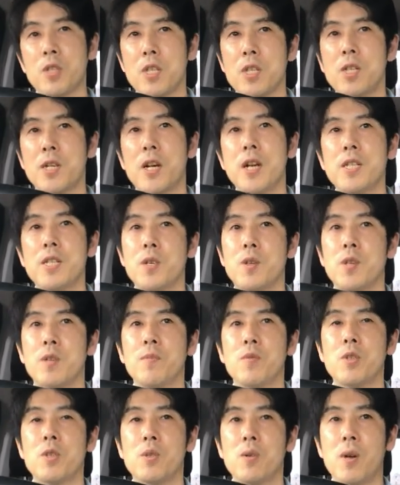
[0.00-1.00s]
ち感謝の気
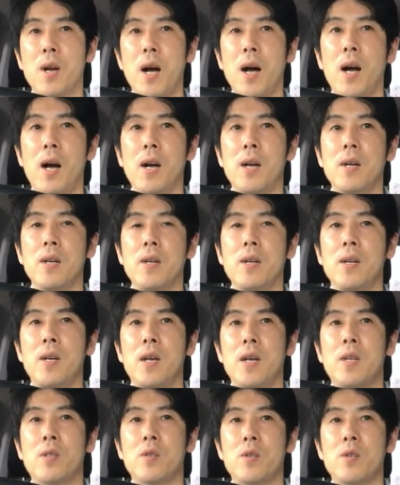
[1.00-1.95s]
持ちとか、えー、